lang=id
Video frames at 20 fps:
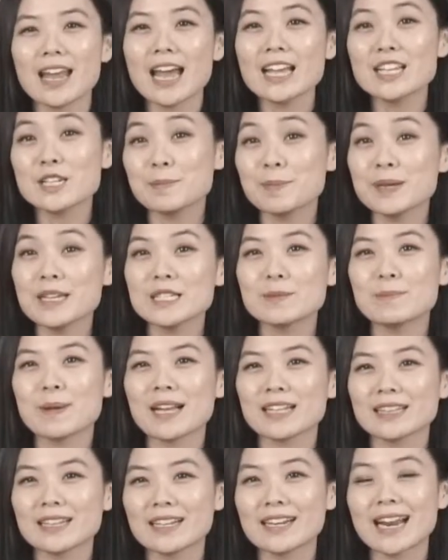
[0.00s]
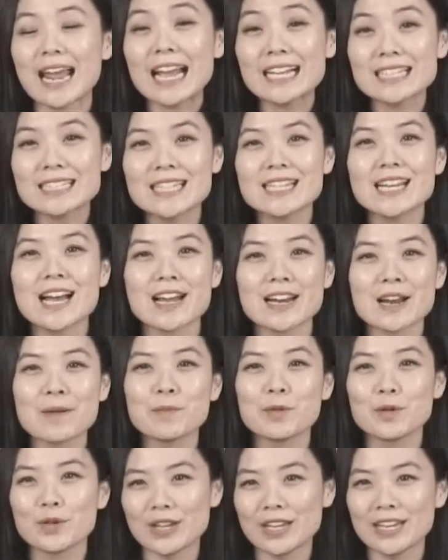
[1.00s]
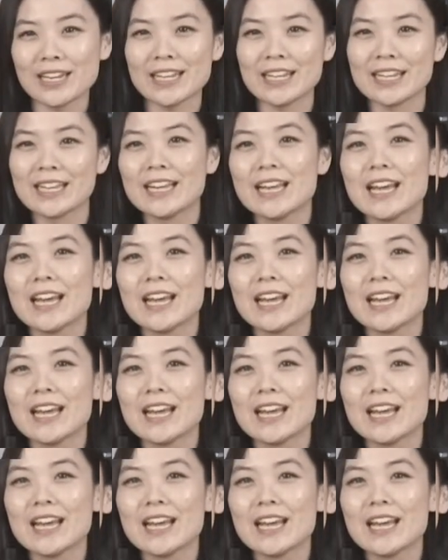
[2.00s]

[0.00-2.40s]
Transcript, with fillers: HP Spectre X360 ini.